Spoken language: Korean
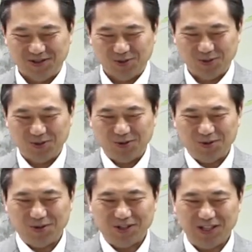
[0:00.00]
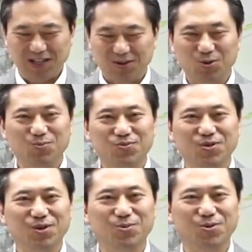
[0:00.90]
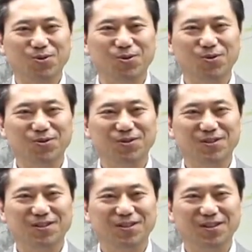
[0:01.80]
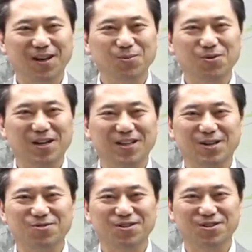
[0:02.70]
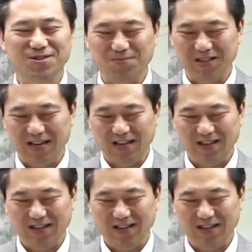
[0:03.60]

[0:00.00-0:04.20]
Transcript: 또 씨앗도 뿌려보고 어, 행복한 하루였습니다.